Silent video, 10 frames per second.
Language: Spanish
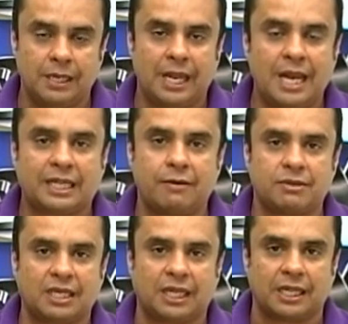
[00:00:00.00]
El que no
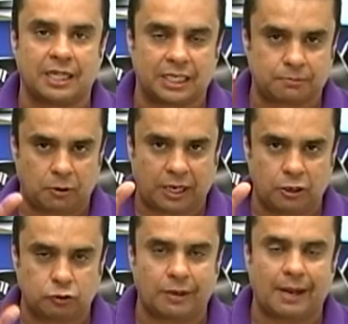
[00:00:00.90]
está aquí es porque no
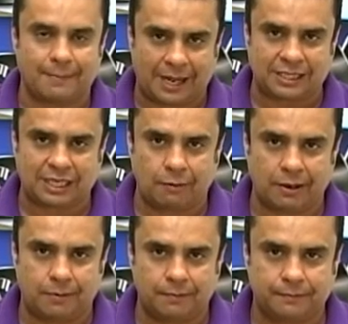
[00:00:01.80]
suena. Hasta
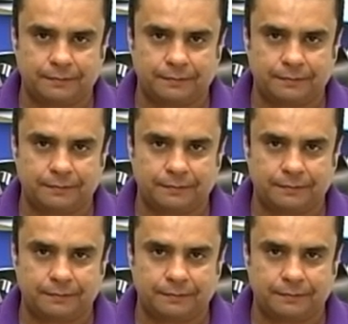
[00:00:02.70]
luego.